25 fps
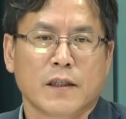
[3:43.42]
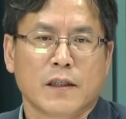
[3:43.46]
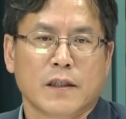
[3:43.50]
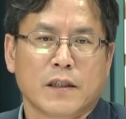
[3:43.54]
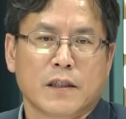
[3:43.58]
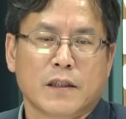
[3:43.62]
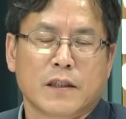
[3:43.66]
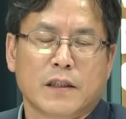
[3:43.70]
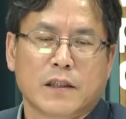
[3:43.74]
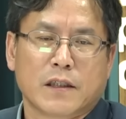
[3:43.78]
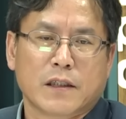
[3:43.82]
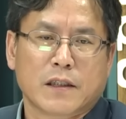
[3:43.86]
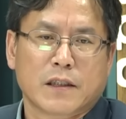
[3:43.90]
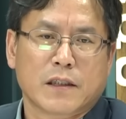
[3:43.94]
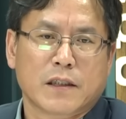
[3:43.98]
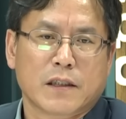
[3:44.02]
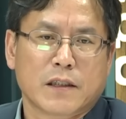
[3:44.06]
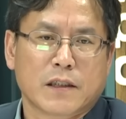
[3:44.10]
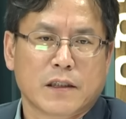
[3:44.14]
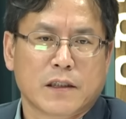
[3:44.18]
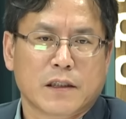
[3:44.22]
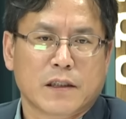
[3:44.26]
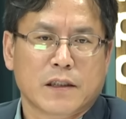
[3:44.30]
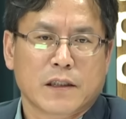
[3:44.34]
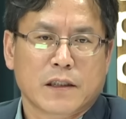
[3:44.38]

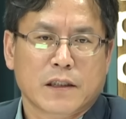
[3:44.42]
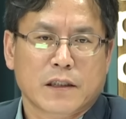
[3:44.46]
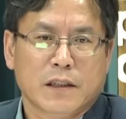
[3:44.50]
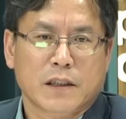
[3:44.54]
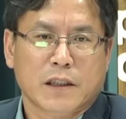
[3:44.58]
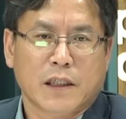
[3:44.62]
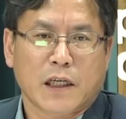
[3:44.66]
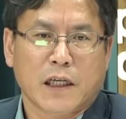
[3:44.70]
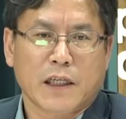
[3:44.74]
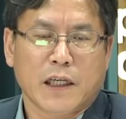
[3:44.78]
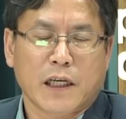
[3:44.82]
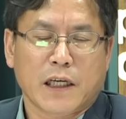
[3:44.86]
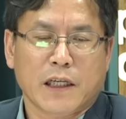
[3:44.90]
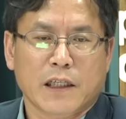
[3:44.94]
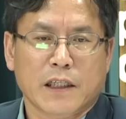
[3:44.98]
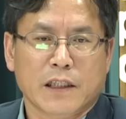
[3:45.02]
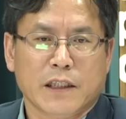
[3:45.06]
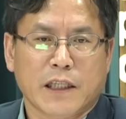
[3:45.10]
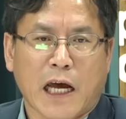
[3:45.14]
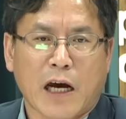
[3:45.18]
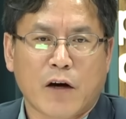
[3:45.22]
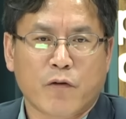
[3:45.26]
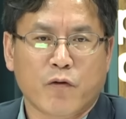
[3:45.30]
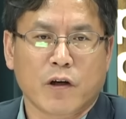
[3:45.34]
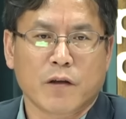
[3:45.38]
어, 그간에는
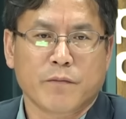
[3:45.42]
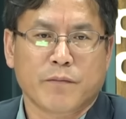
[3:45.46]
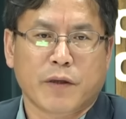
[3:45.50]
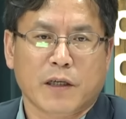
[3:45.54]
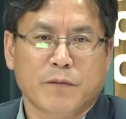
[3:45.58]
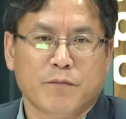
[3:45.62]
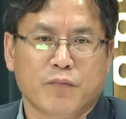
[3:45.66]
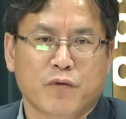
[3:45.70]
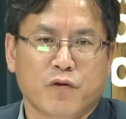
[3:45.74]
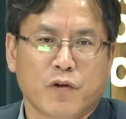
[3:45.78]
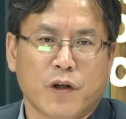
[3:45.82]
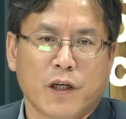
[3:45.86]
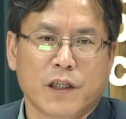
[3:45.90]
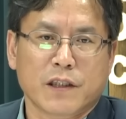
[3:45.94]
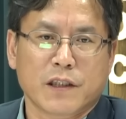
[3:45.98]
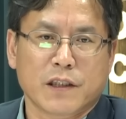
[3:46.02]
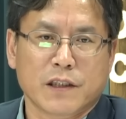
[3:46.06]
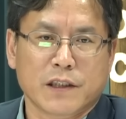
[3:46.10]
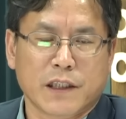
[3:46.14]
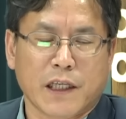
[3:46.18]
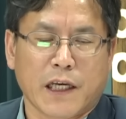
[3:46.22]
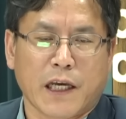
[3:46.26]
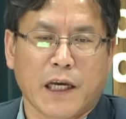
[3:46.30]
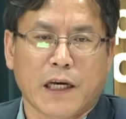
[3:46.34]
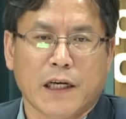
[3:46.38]
당원 100%
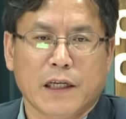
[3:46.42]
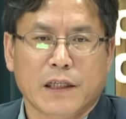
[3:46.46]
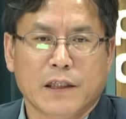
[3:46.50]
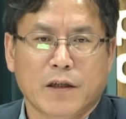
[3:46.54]
했는데